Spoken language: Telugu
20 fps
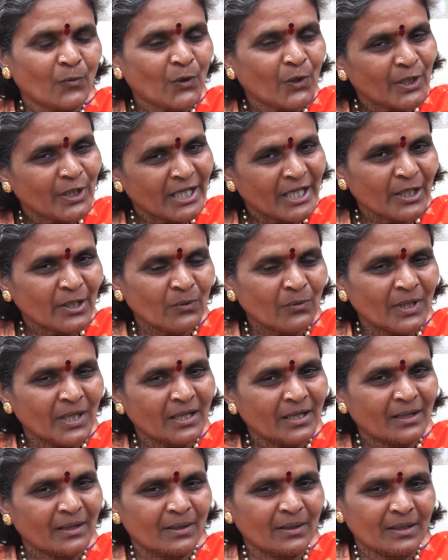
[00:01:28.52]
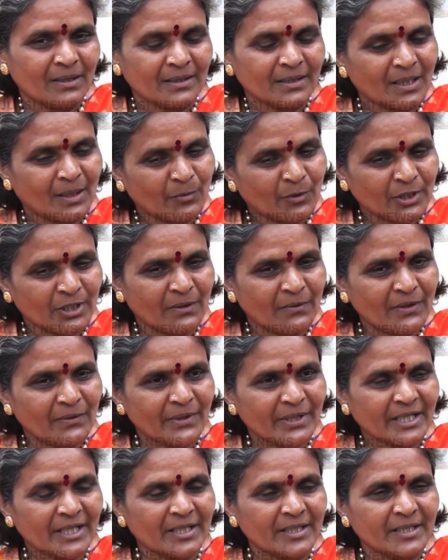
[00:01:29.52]
ఓట్లు ఎక్కువ
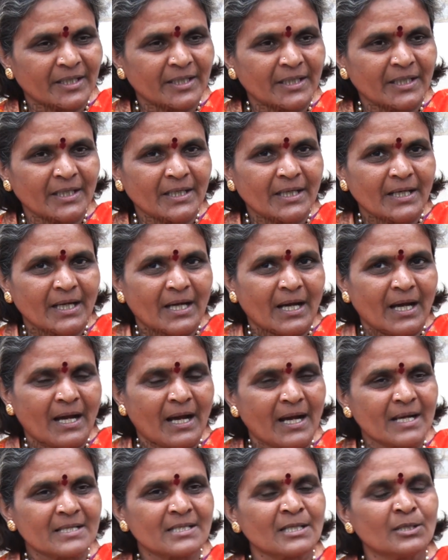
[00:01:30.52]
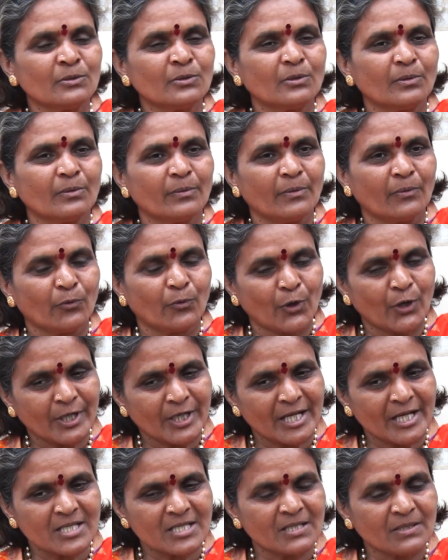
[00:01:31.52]
నమోదవడమే కాదండి అసలు
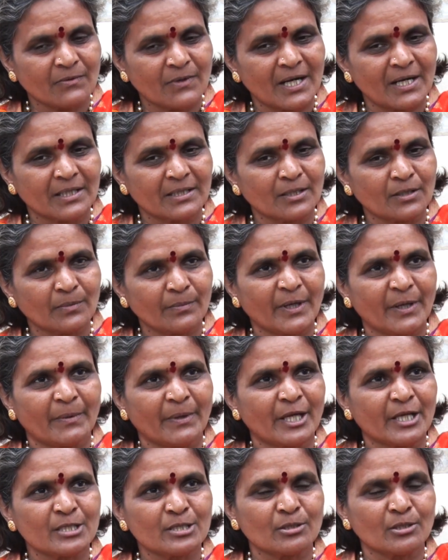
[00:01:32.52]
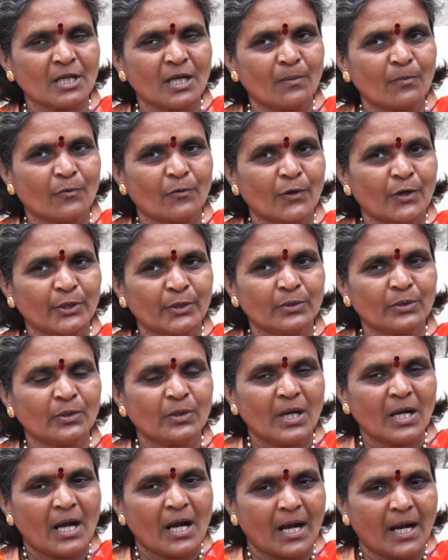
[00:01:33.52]
ఓట్లు వేసిన వాళ్ళందరూ మేము వేస్తున్నాము ఓటు
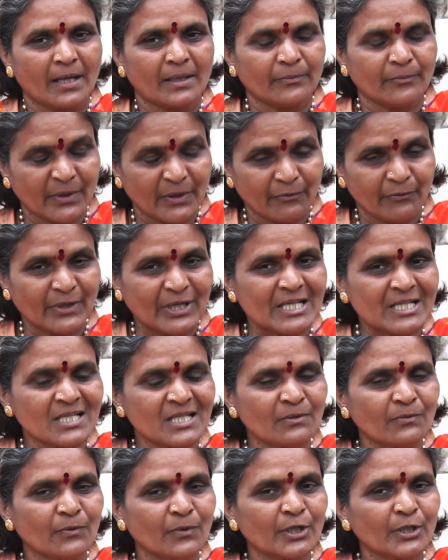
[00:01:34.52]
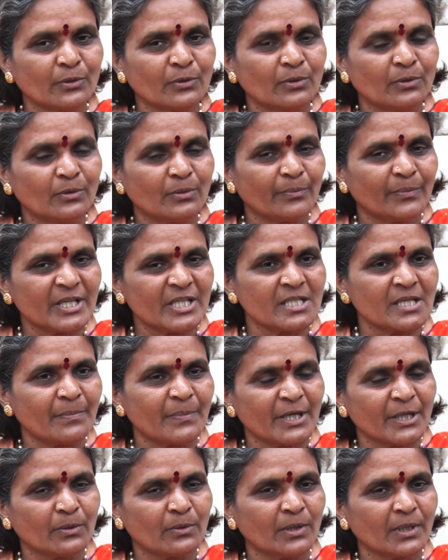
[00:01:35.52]
అది మేము వేసిన ఓటు
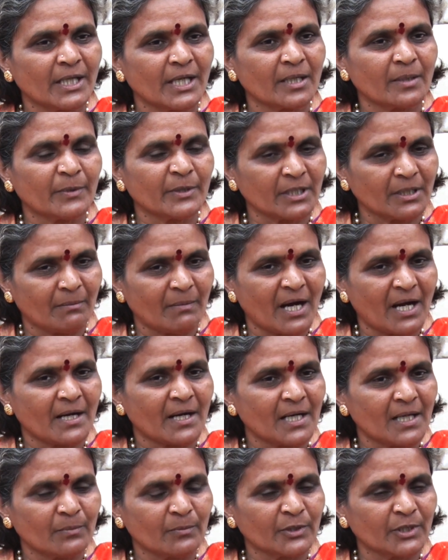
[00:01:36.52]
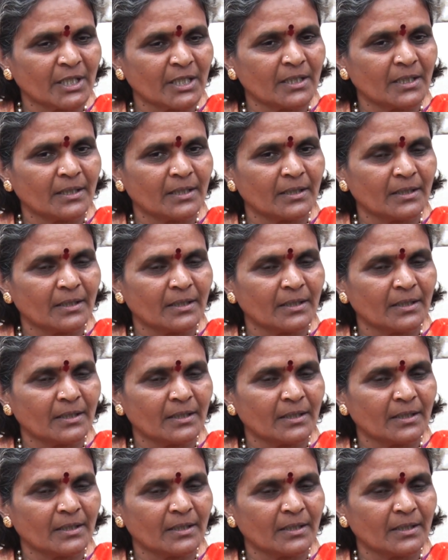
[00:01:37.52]
బీజేపీకో లేకపోతే మా కళ్ళ ముందే